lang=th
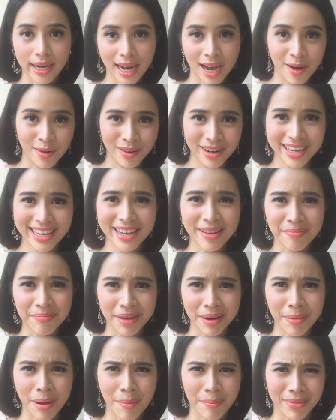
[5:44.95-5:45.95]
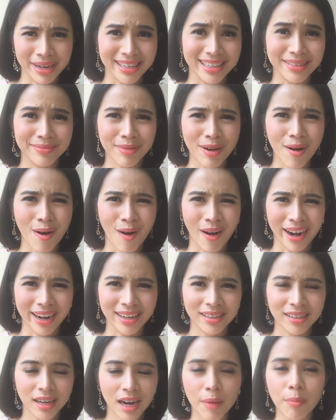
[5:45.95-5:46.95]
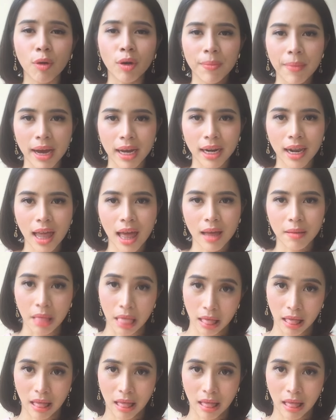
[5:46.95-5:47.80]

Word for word: นางก็เลยหยิบมาแบบมันยืมก่อนขโมยมานั่นแหละ